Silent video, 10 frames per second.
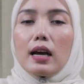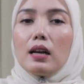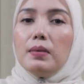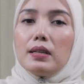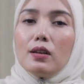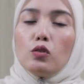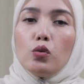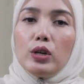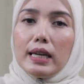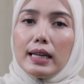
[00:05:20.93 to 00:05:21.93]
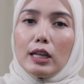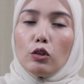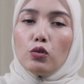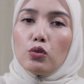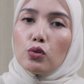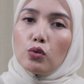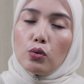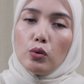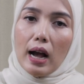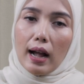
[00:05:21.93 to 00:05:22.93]
Karena biasanya suhu dingin itu
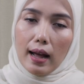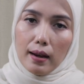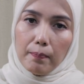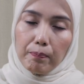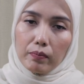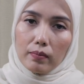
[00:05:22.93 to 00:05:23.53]
justru akan